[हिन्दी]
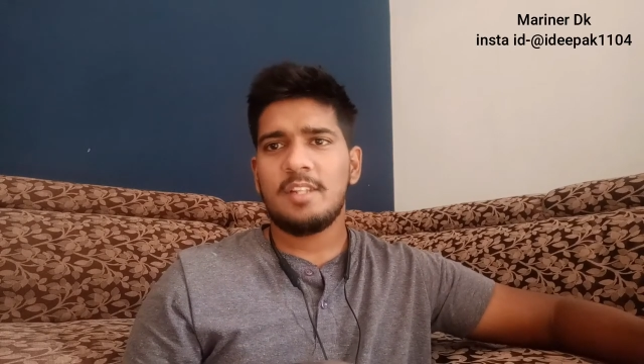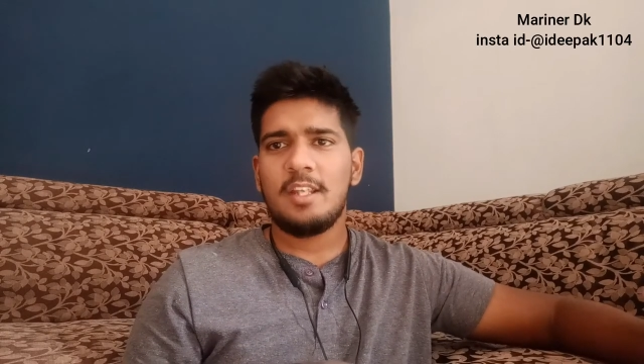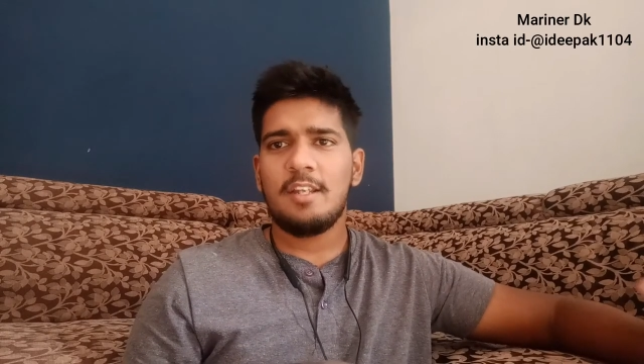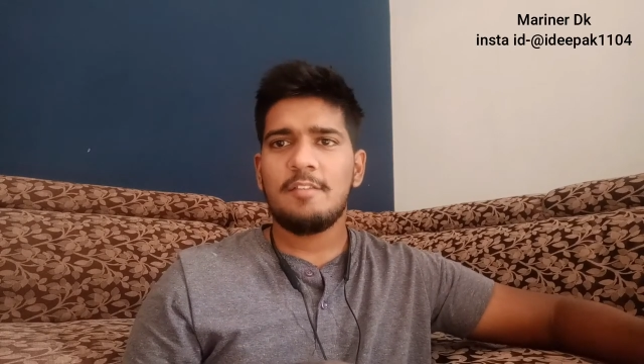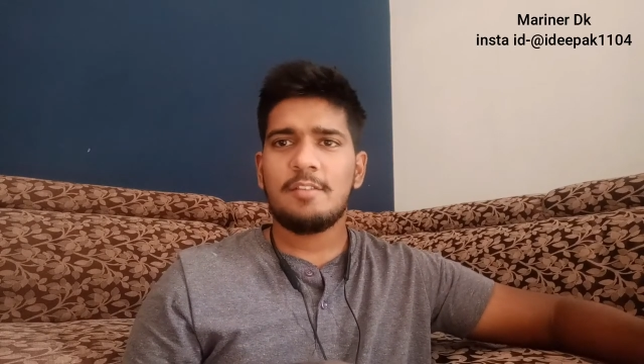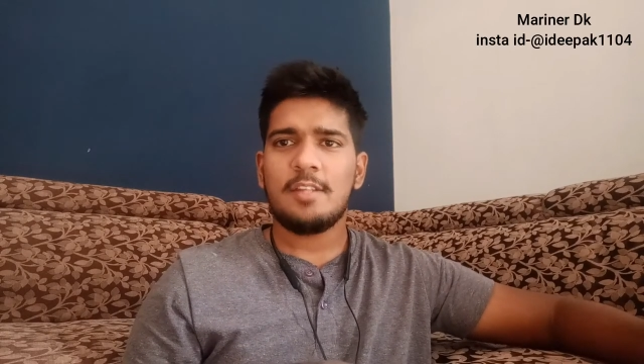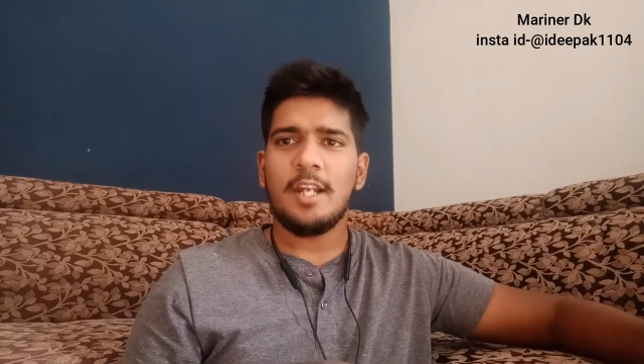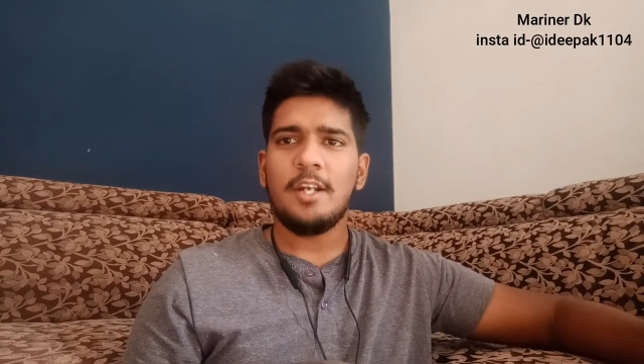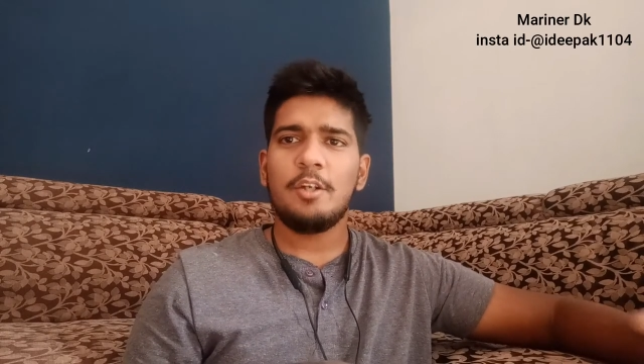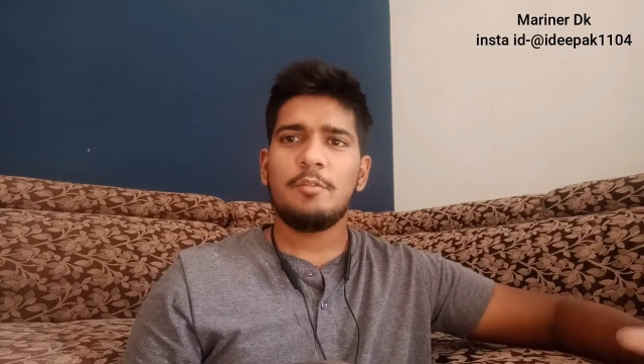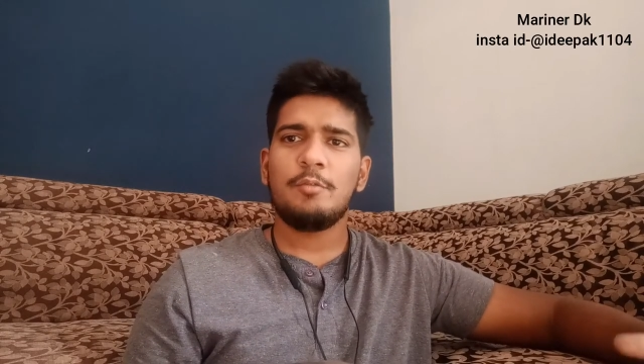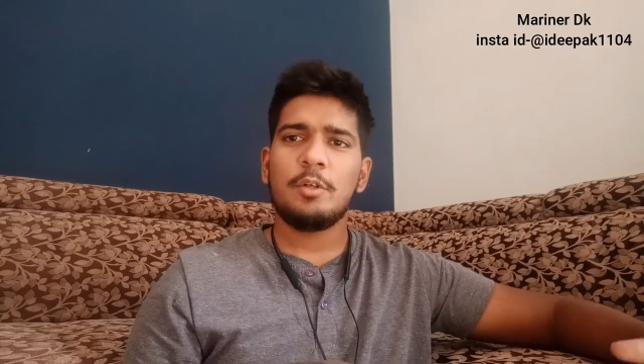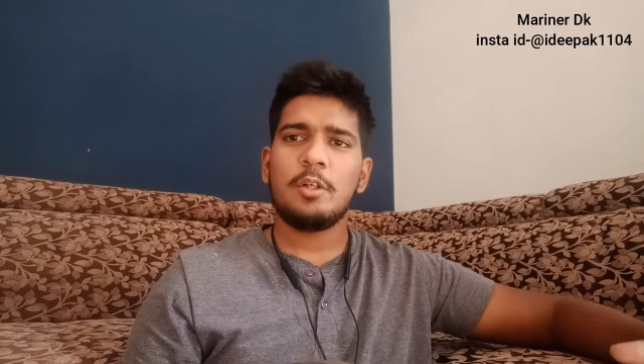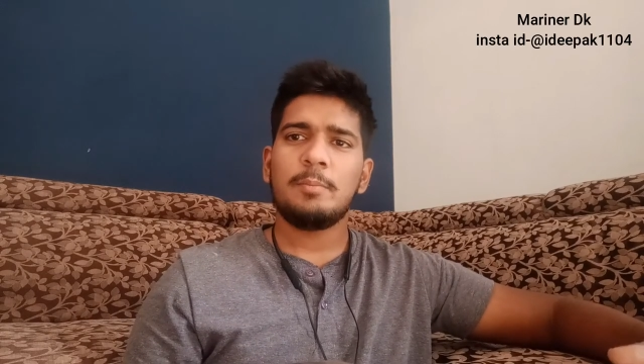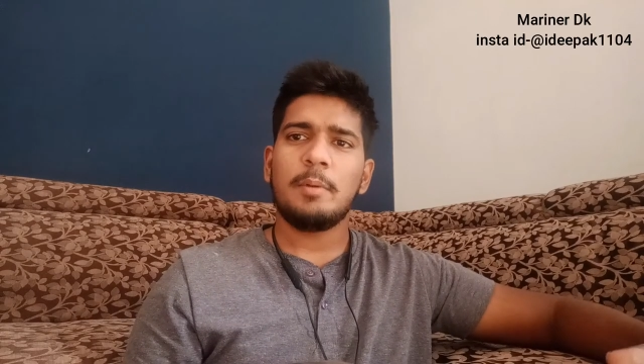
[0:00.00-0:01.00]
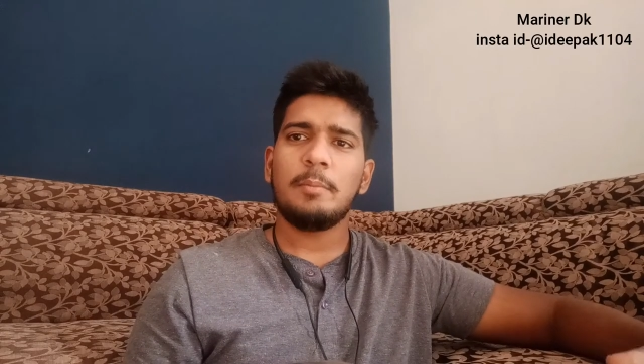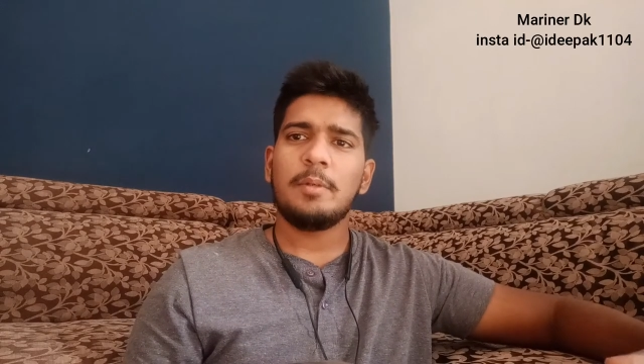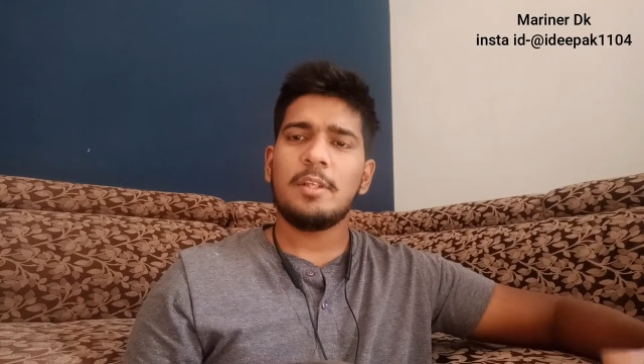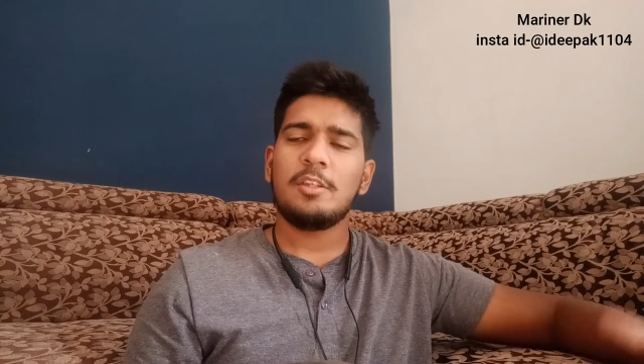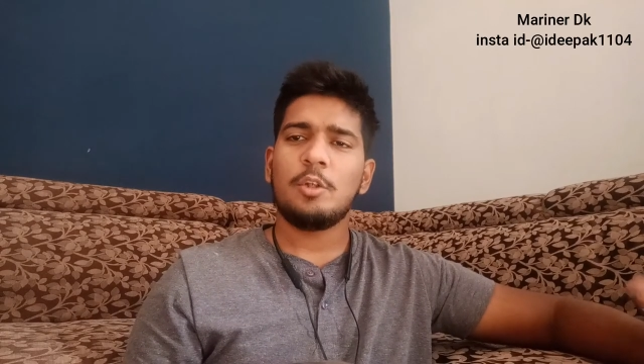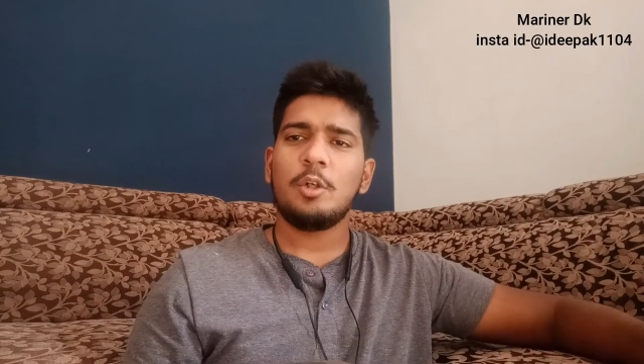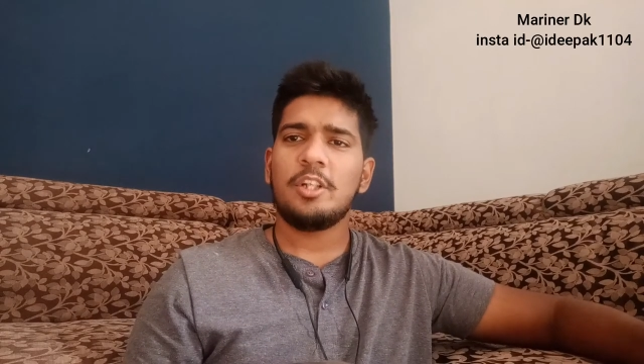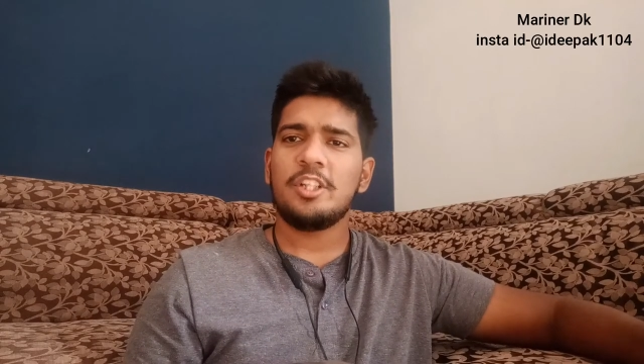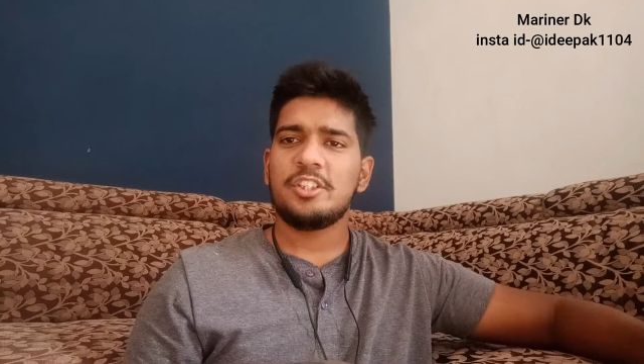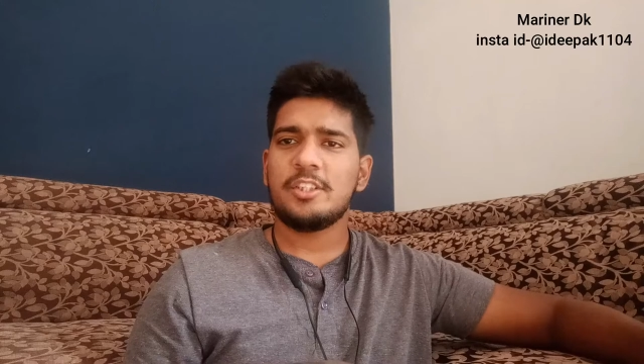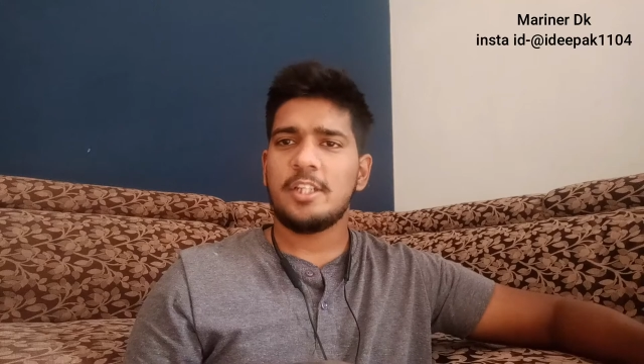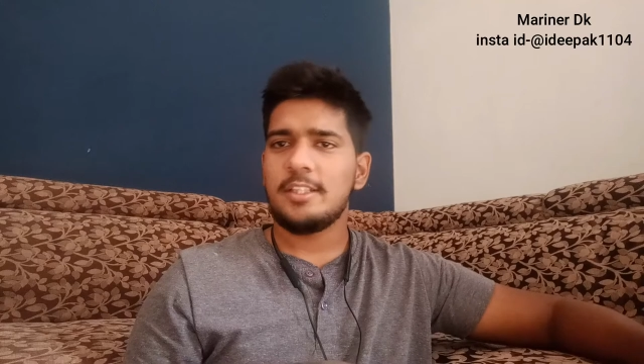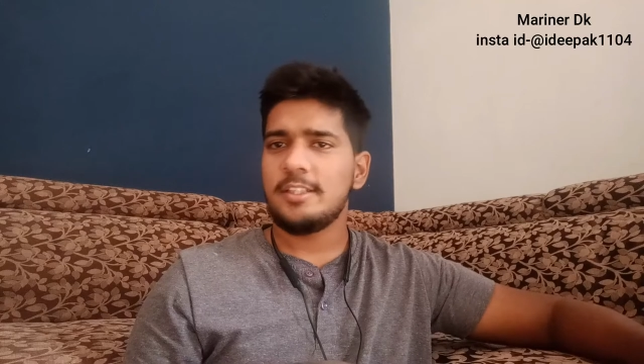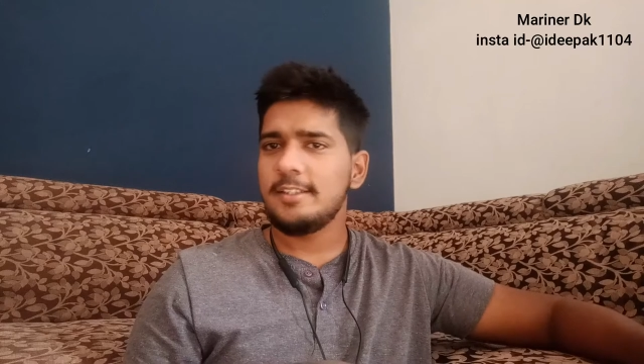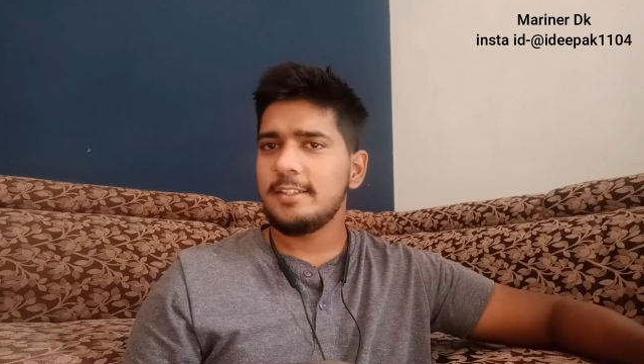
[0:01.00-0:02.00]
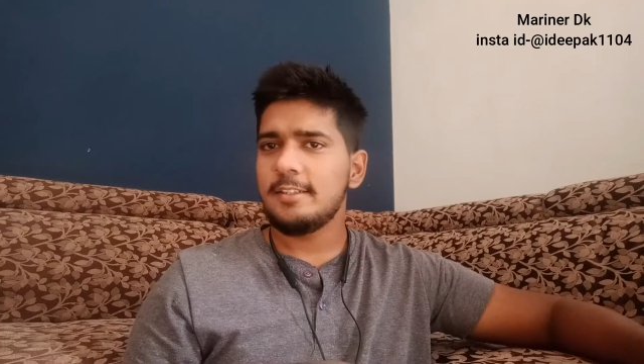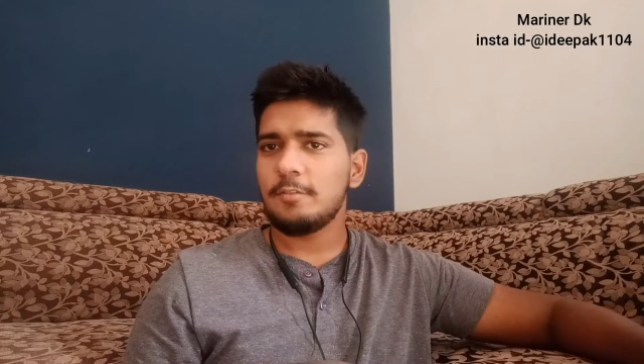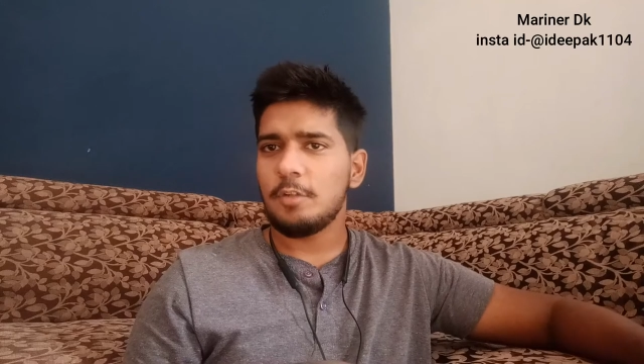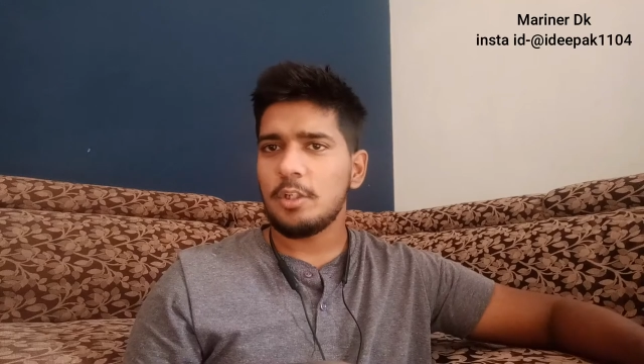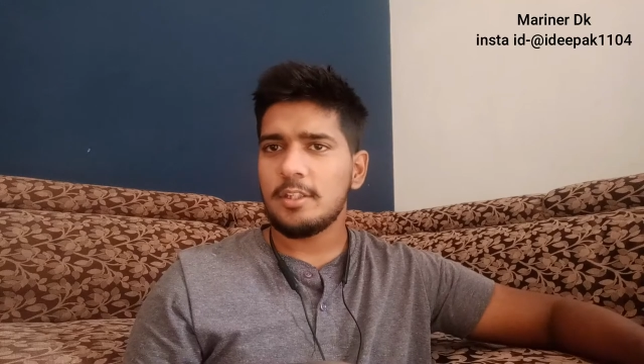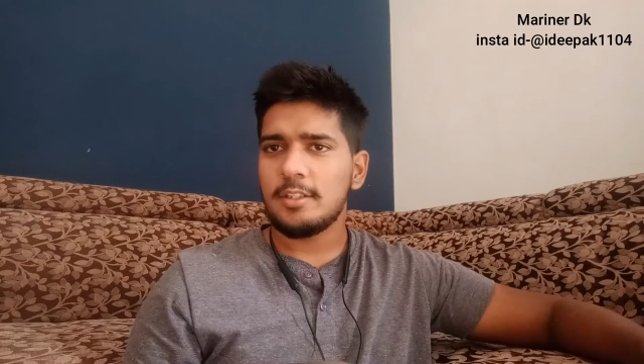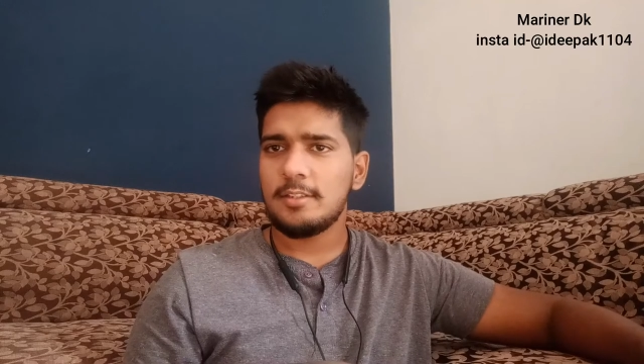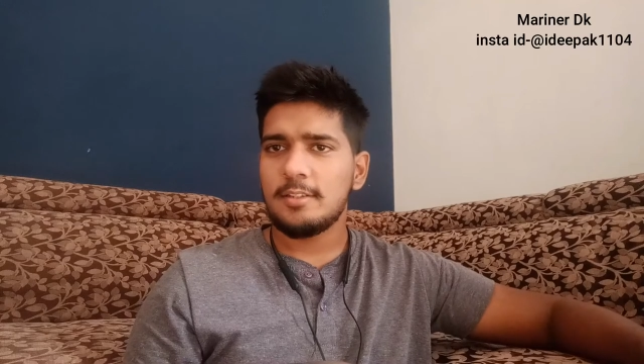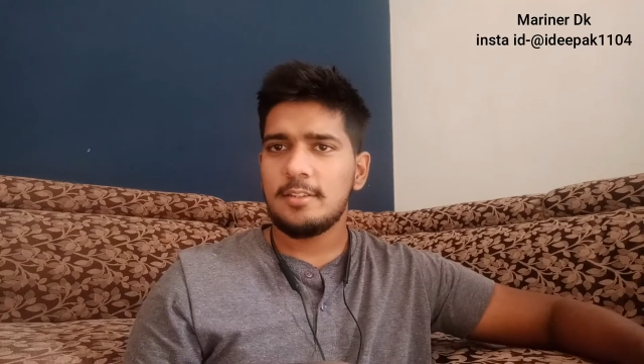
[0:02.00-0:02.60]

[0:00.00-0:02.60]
इफ सेंट्रीफ्यूगल पंप डज नॉट डिस्चार्जिंग द वाटर